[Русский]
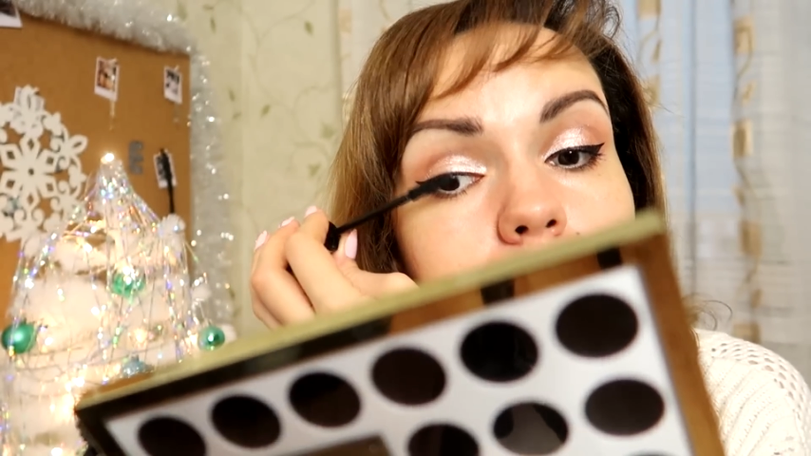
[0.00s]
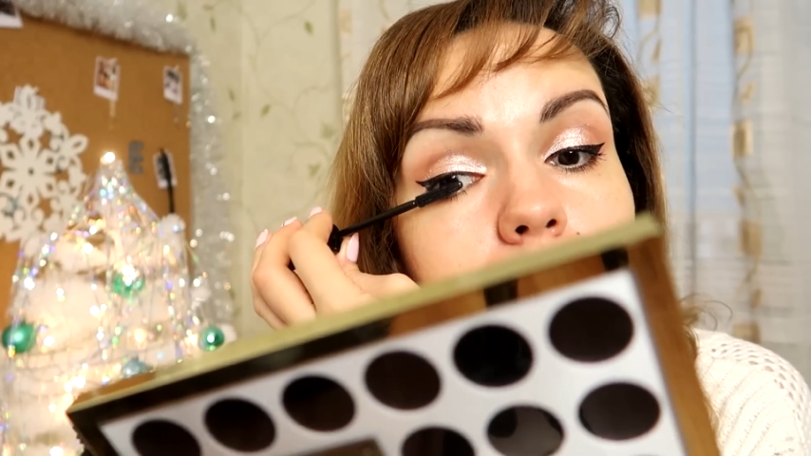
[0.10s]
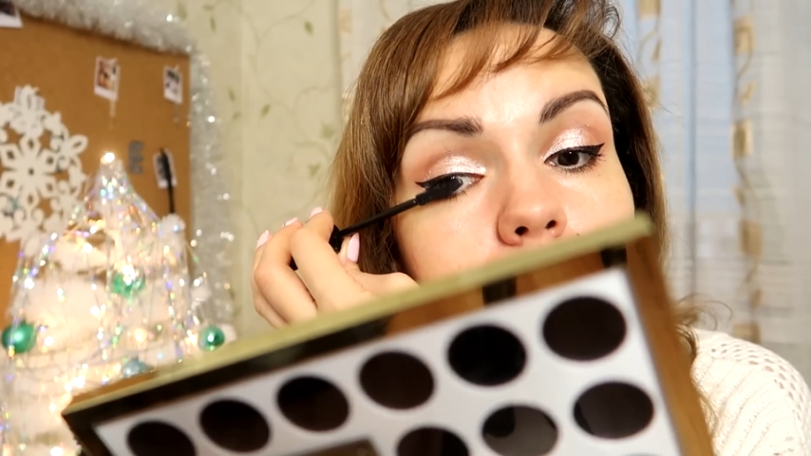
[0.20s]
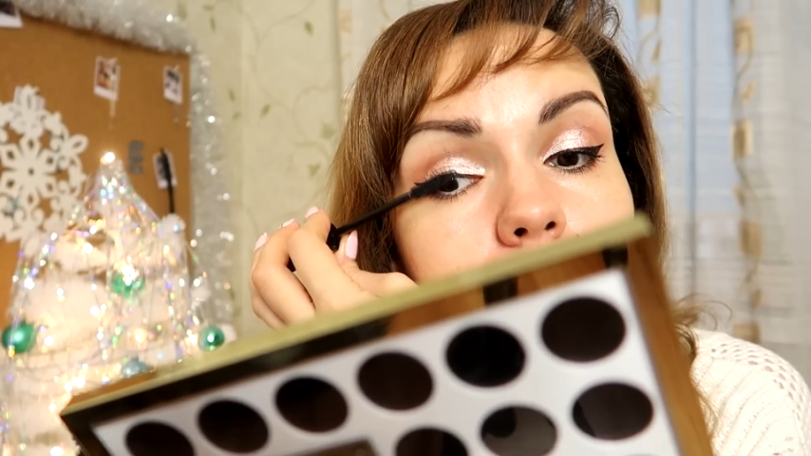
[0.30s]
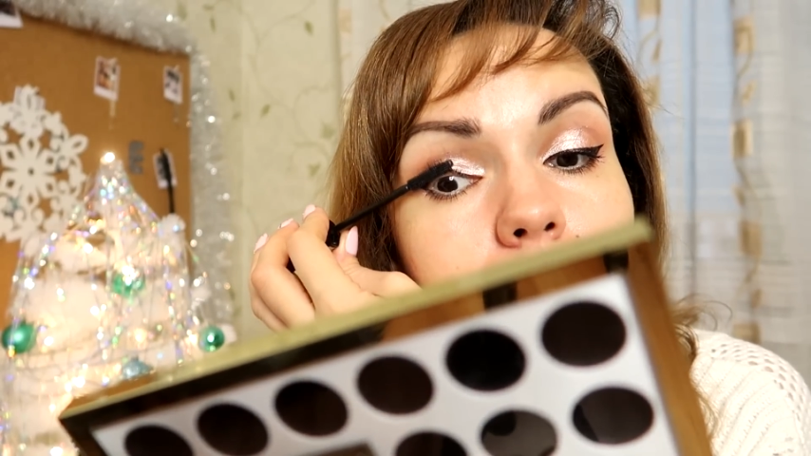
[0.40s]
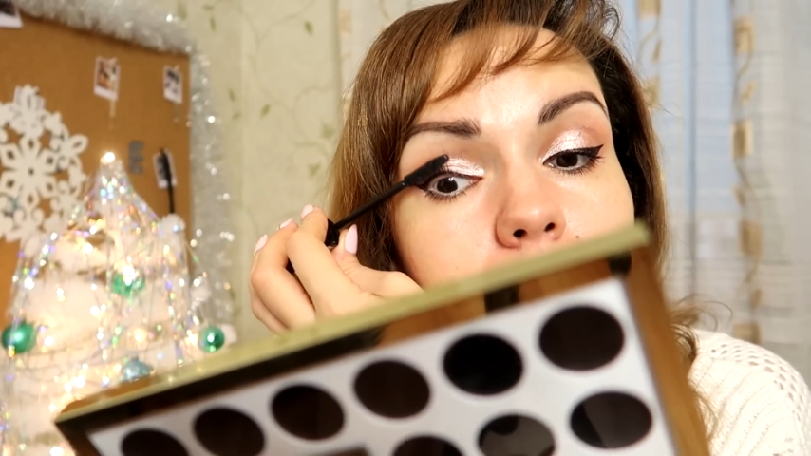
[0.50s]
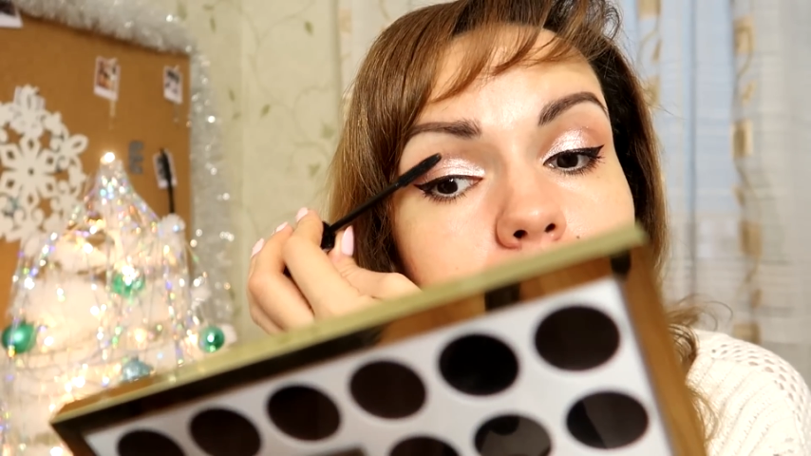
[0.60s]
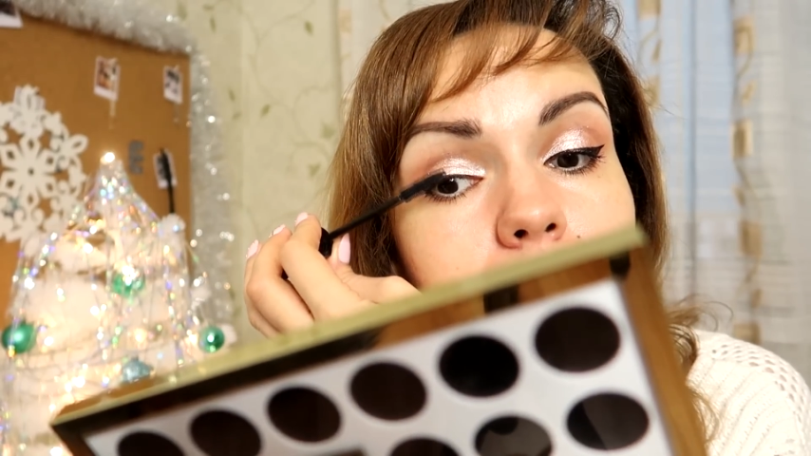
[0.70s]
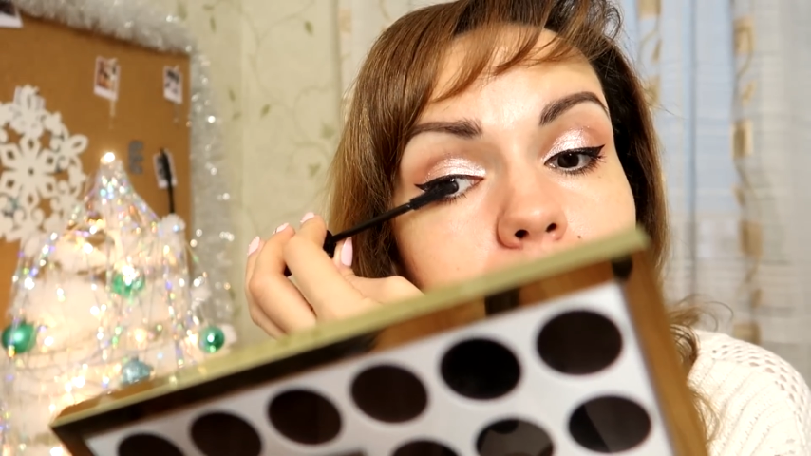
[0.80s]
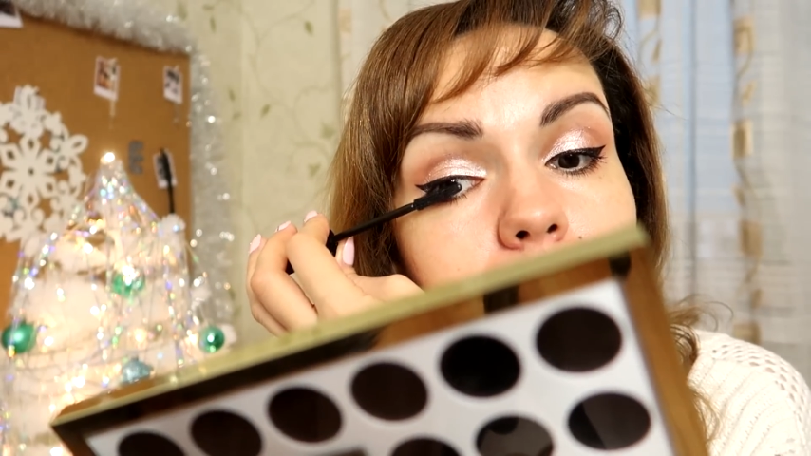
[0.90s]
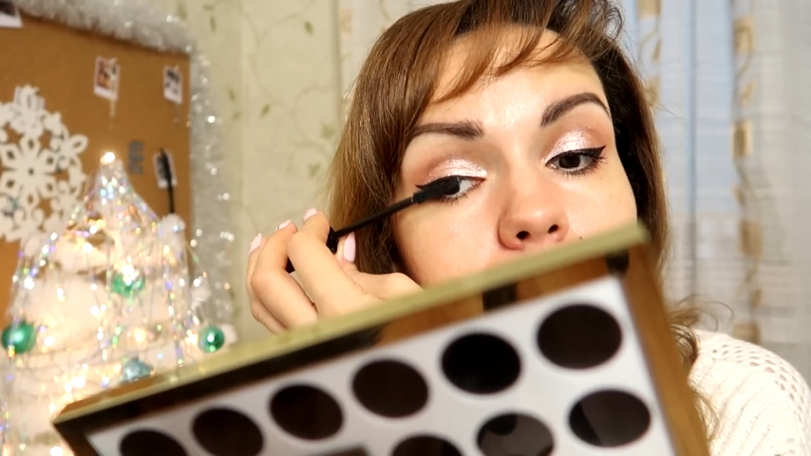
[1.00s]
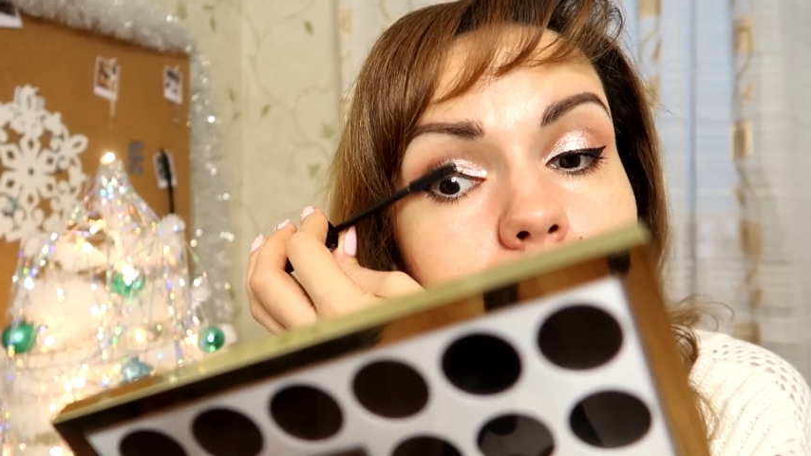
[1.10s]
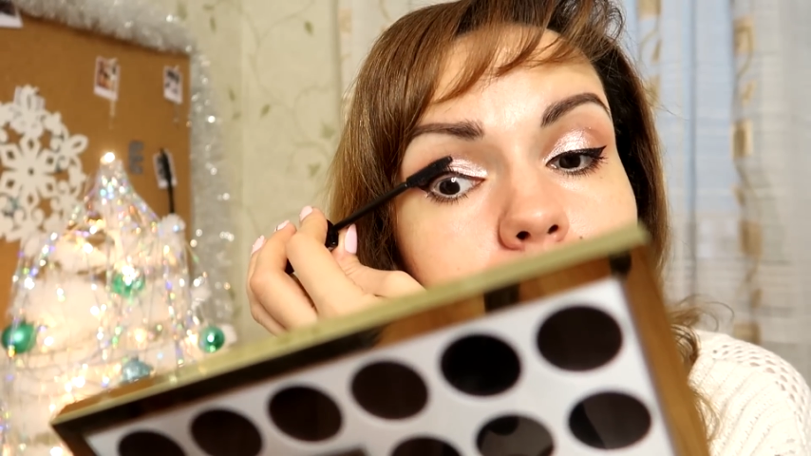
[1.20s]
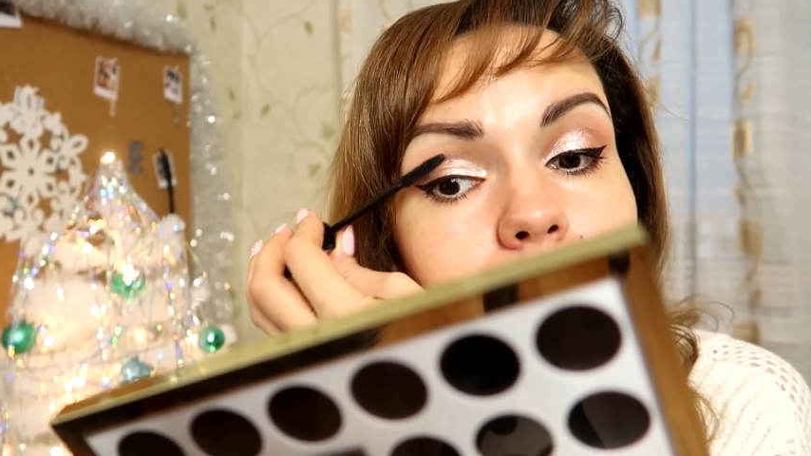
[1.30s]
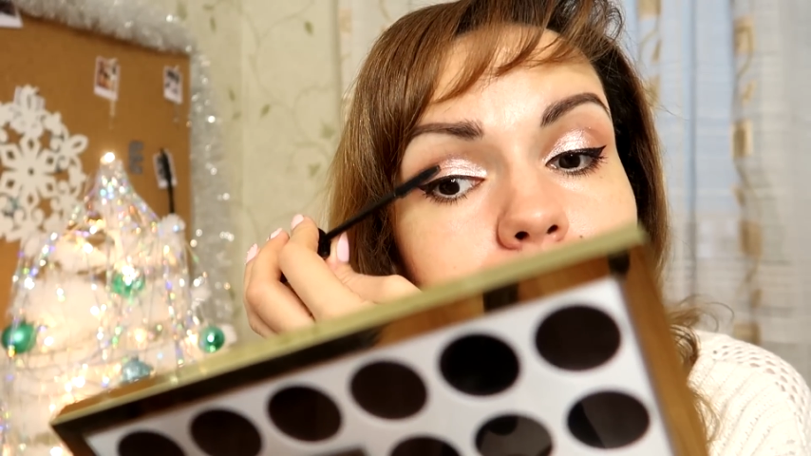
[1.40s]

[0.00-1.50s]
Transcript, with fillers: что она не...